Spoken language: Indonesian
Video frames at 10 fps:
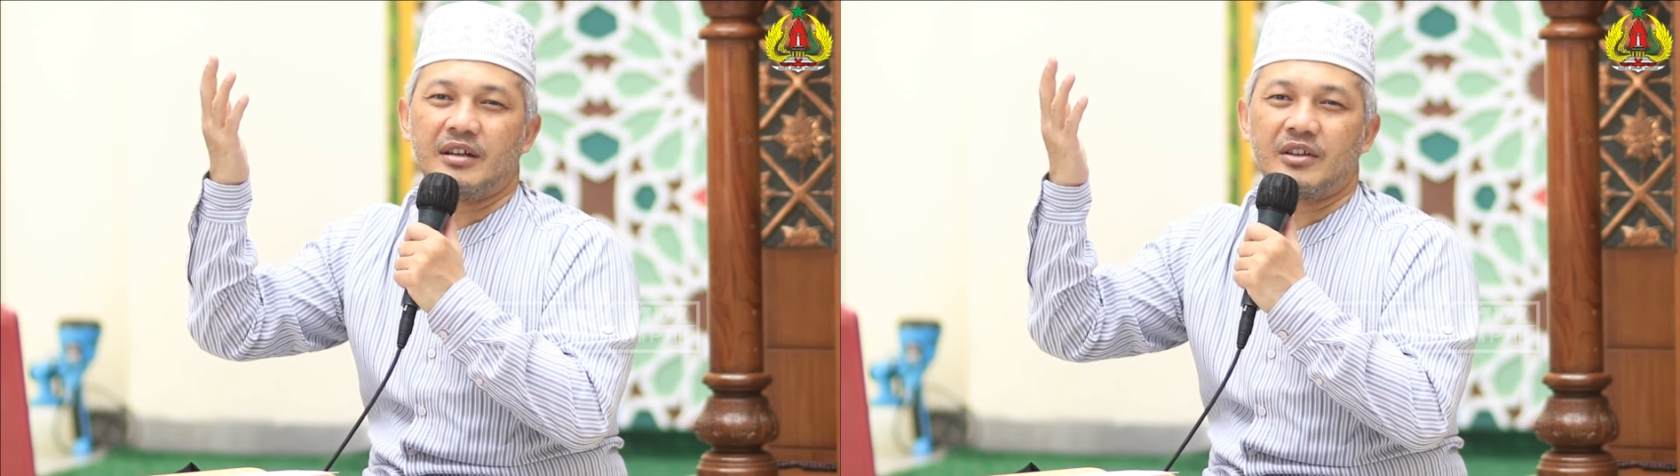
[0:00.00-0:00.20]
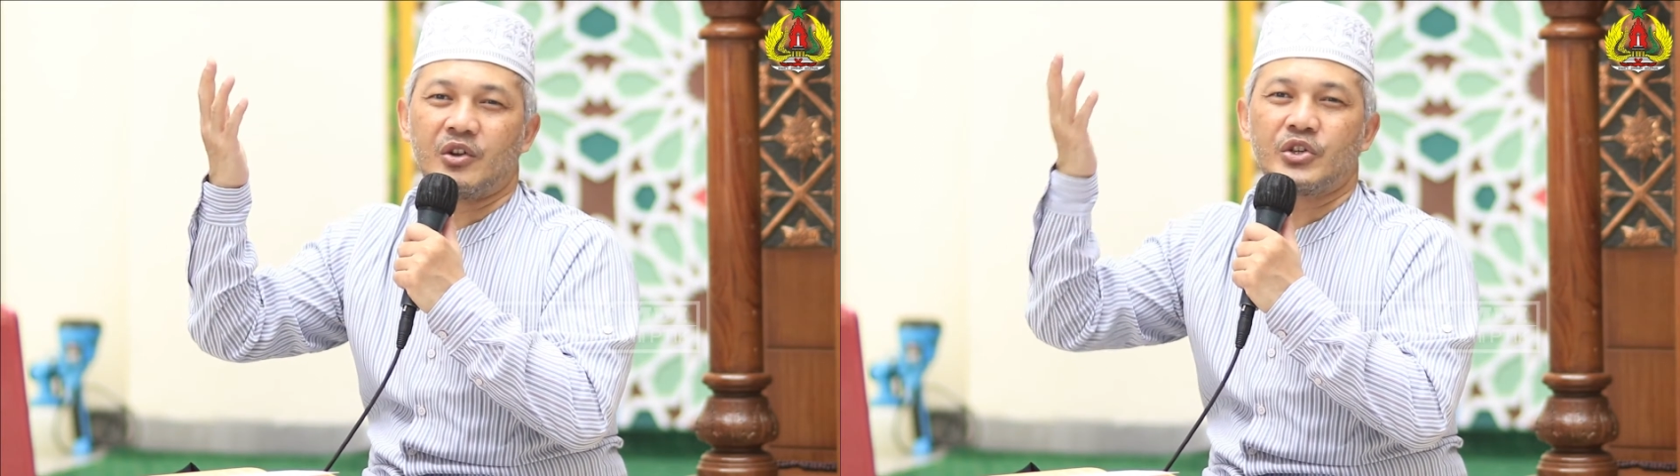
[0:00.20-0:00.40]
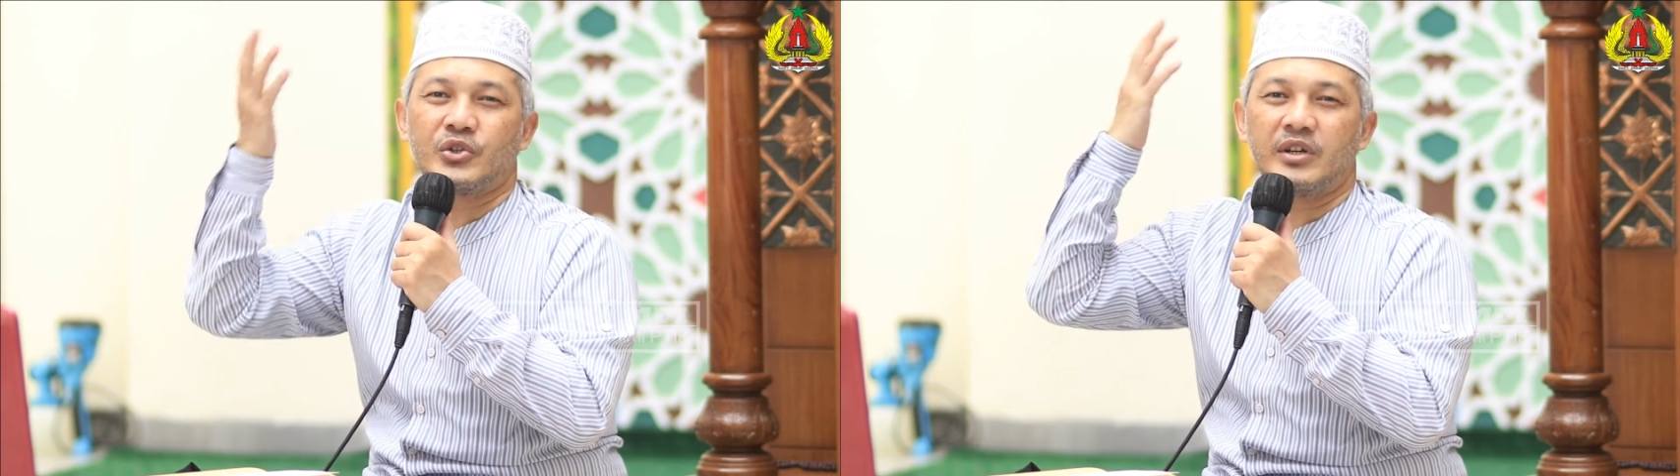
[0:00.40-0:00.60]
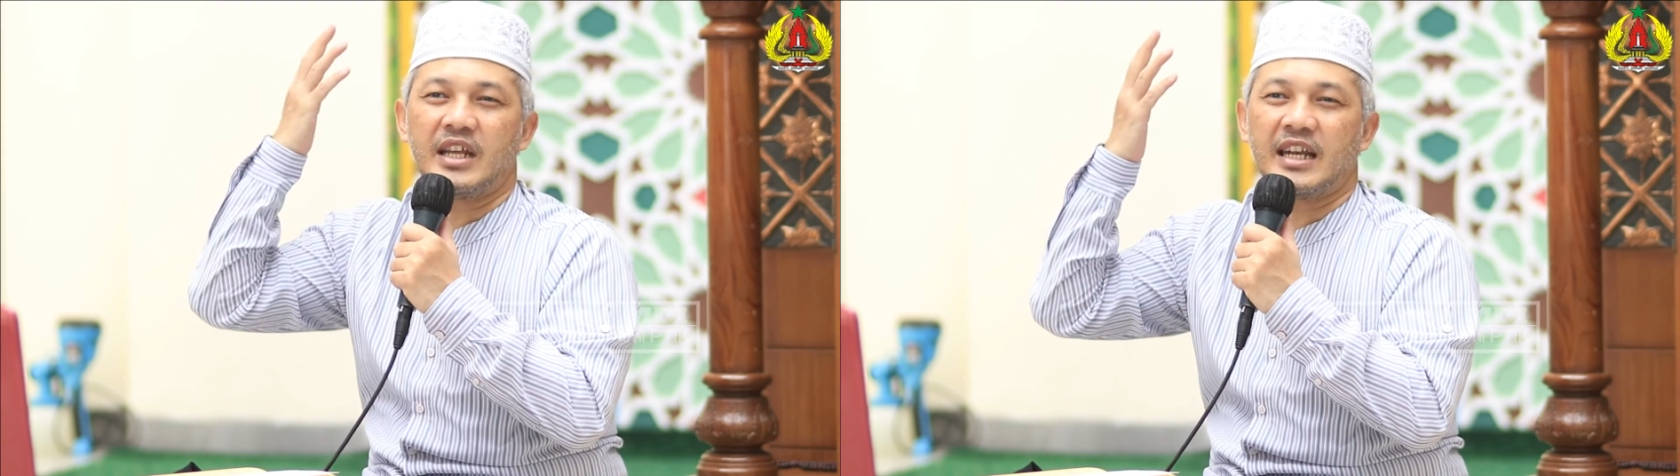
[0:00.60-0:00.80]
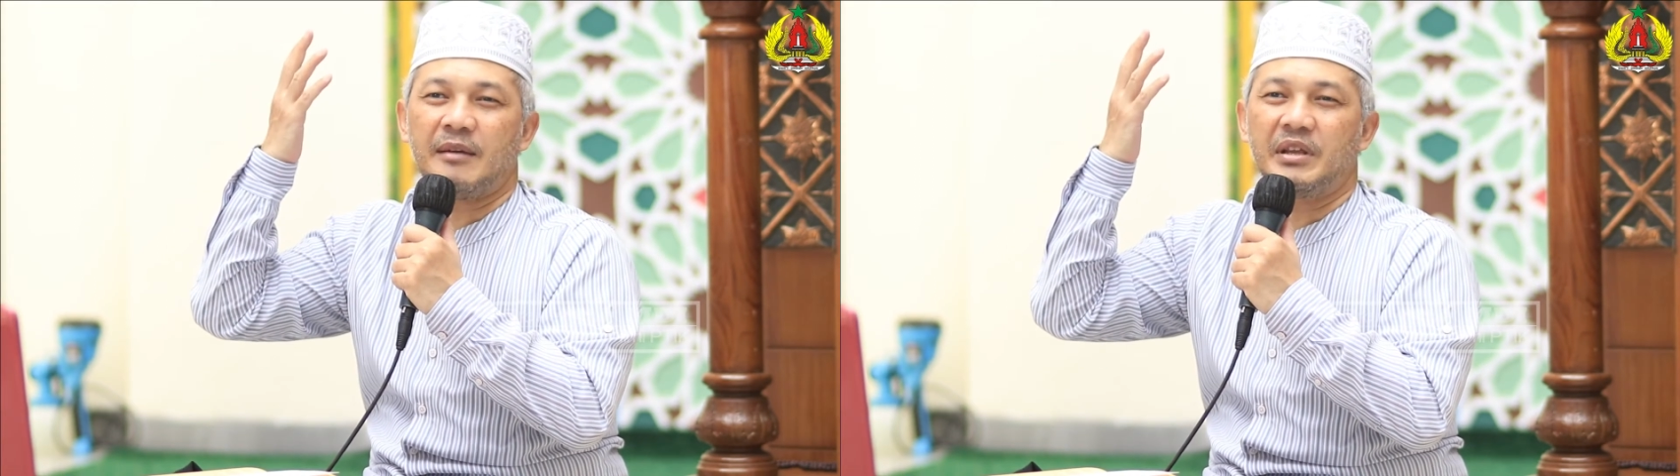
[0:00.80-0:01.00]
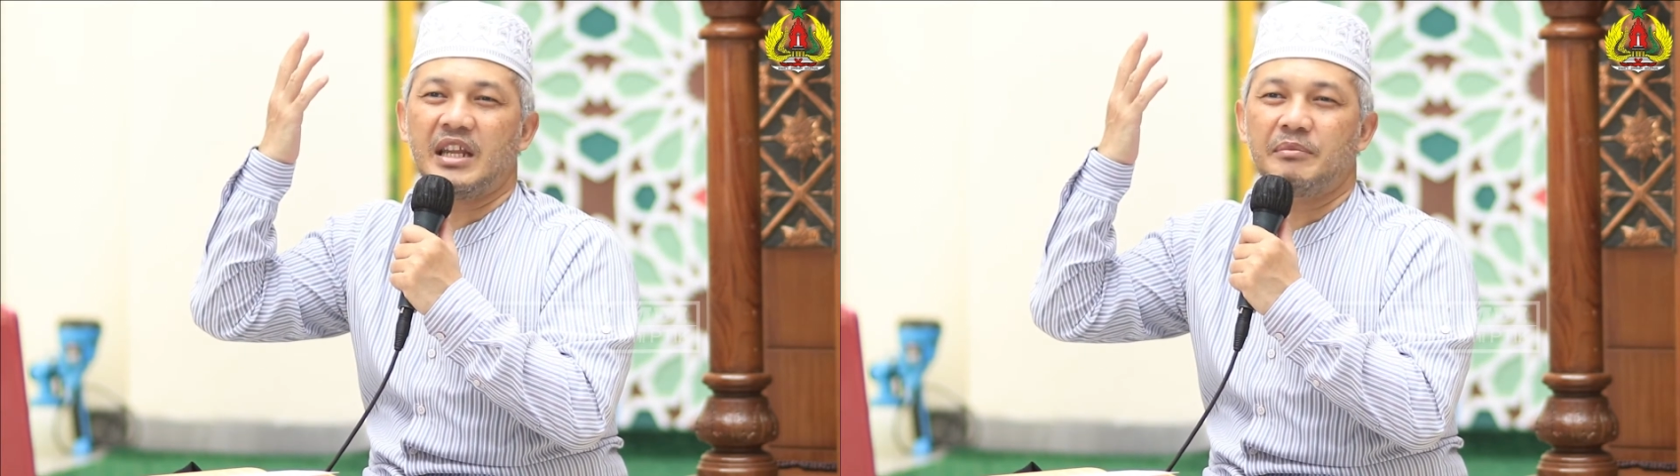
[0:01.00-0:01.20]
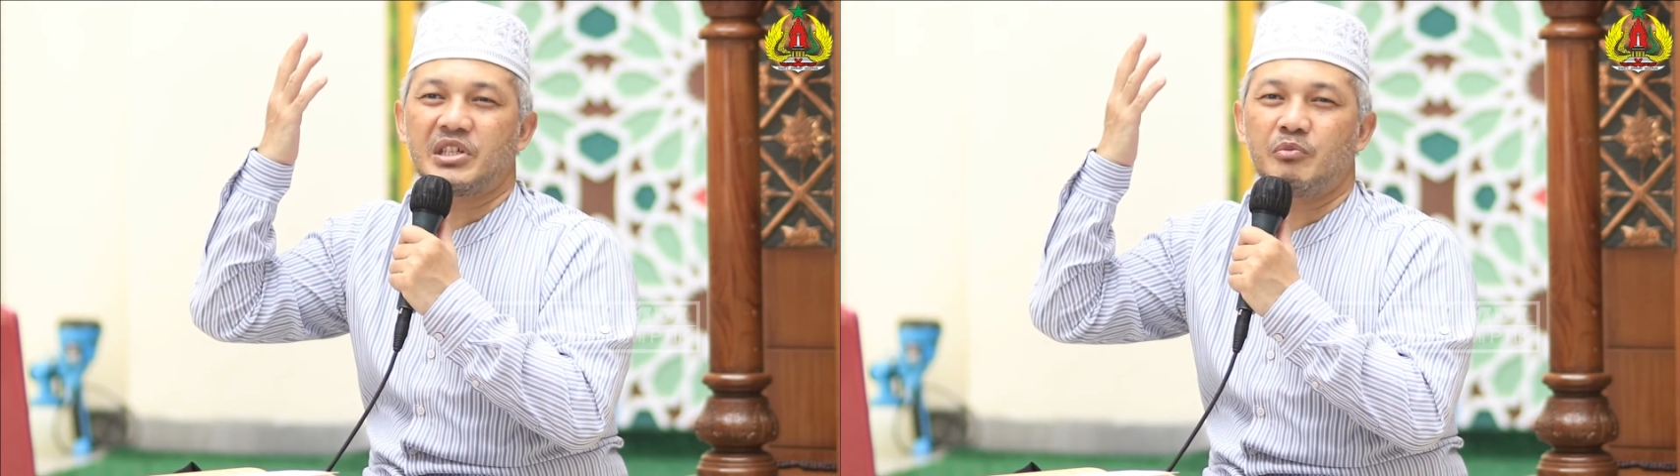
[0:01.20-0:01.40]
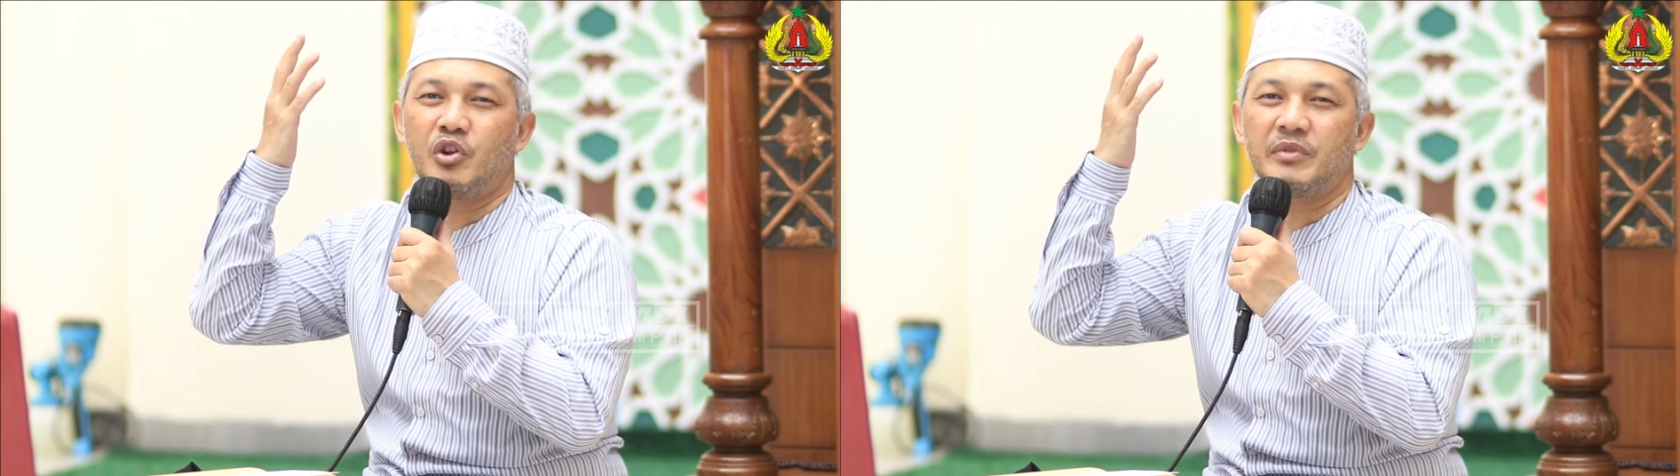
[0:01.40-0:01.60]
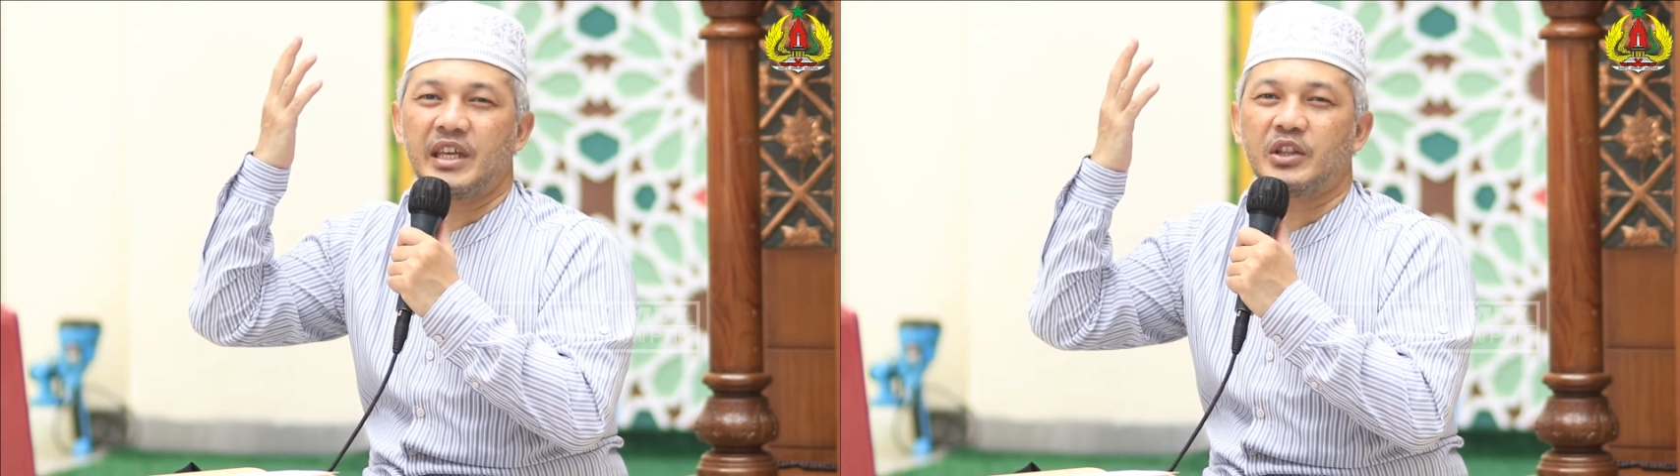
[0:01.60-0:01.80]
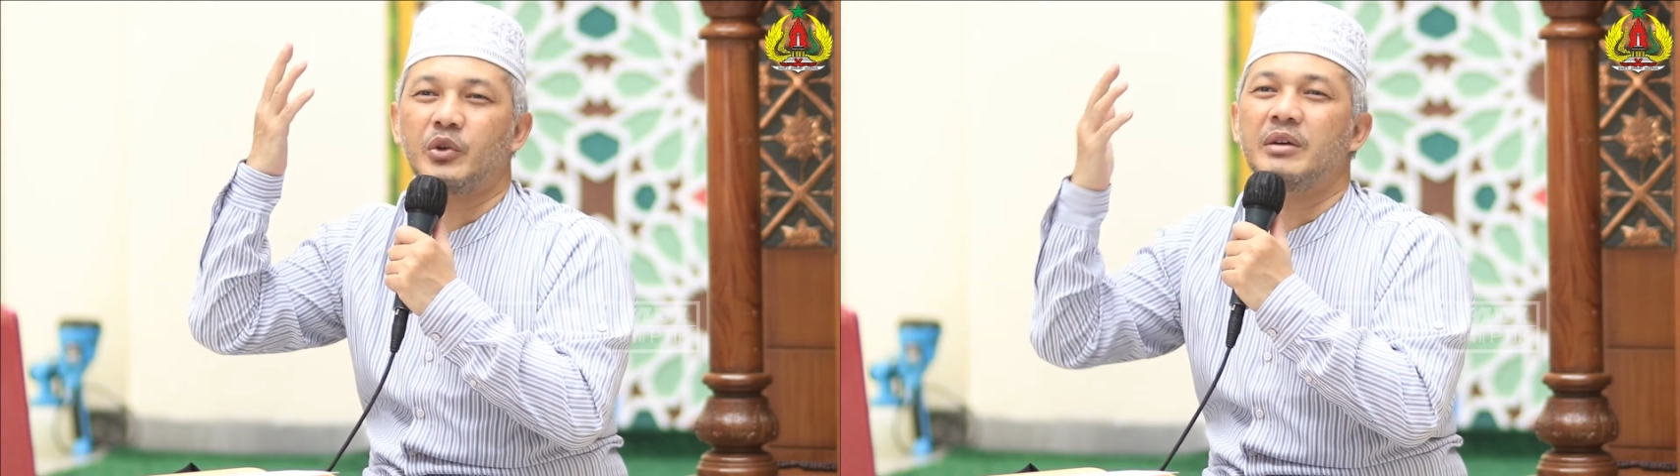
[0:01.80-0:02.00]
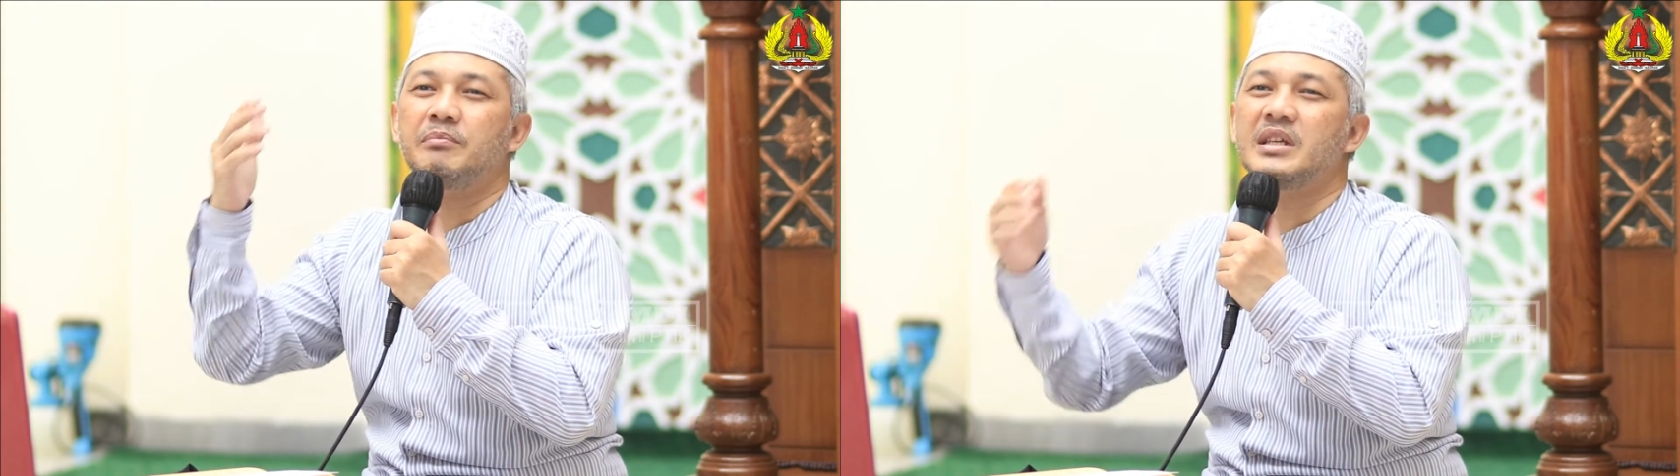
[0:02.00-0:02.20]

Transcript: Eh, rasul dan nabi-nabi sebelumnya kita udah